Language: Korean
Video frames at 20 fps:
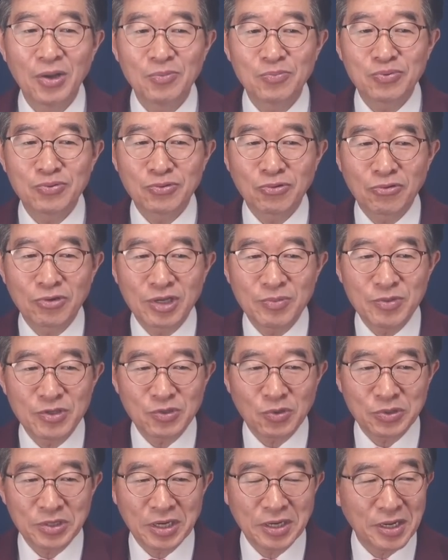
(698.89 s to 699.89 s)
프로그램이
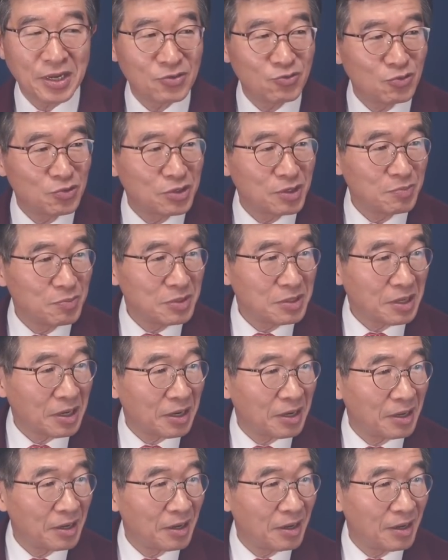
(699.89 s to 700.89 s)
조작을 해준
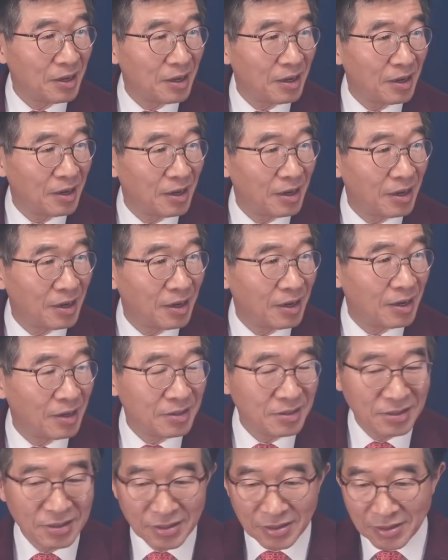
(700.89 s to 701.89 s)
겁니다.
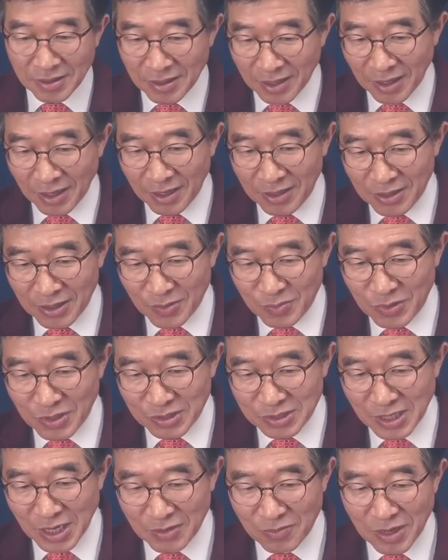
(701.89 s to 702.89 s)
이렇게 여러분들
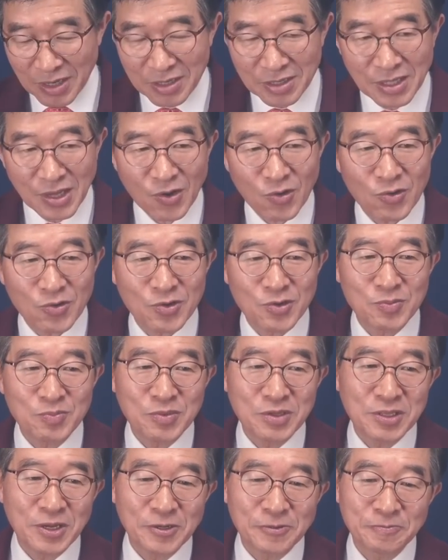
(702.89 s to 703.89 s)
상황이 나온
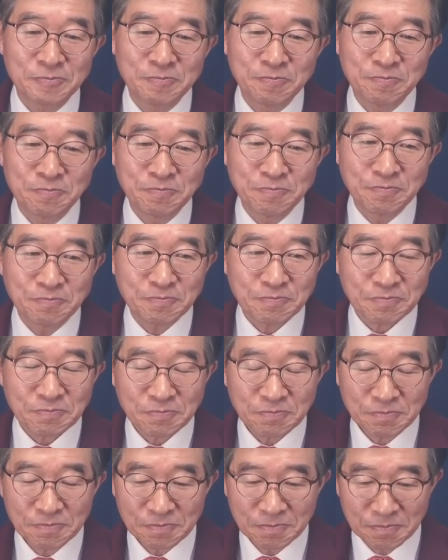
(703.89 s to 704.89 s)
겁니다.
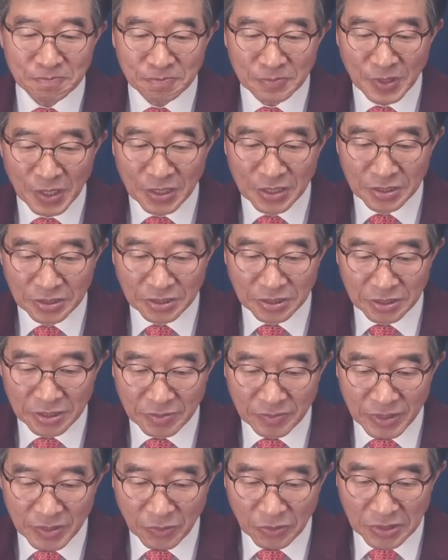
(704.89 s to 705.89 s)

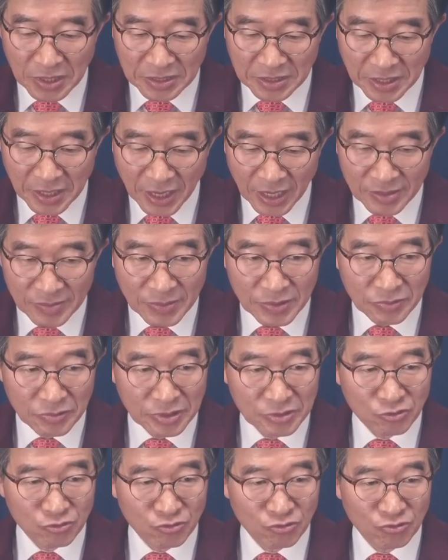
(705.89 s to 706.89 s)
지금 이보다
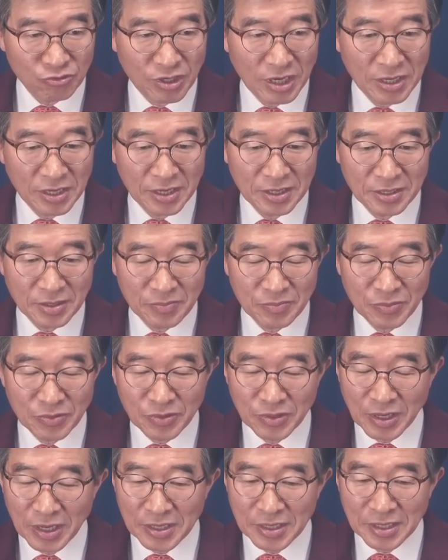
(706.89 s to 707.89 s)
대한민국에 중요한 게
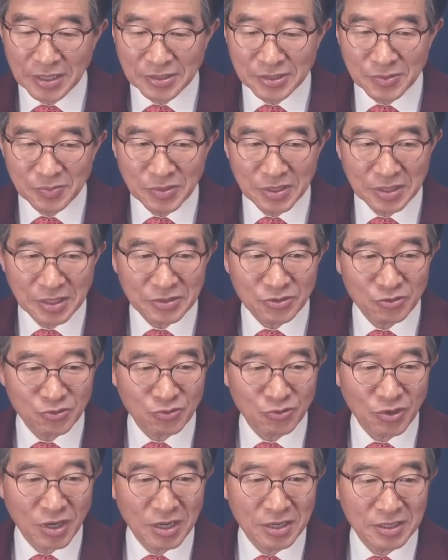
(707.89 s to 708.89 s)
뭐가 있겠습니까?
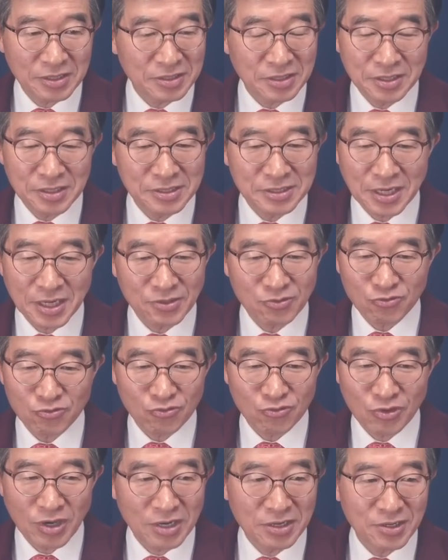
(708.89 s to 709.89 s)
중요한 거 더 이상
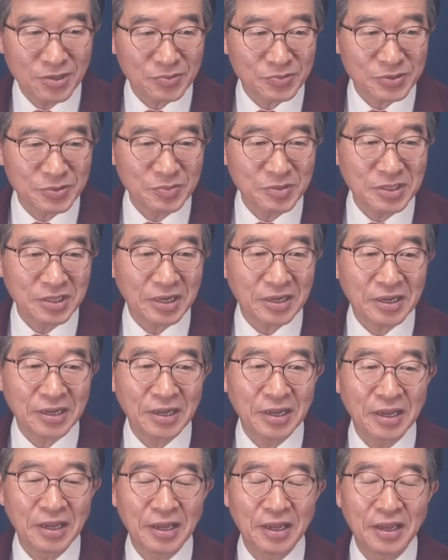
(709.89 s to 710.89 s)
중요한 거 없습니다.
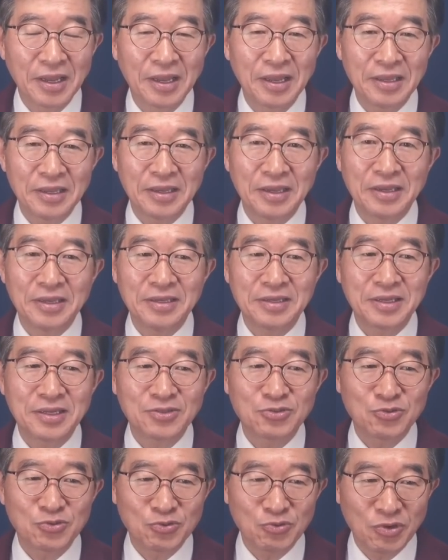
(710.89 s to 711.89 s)
예, 이게
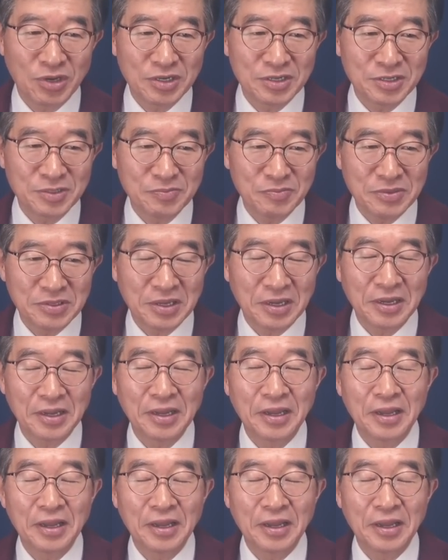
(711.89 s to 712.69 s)
중요한 겁니다.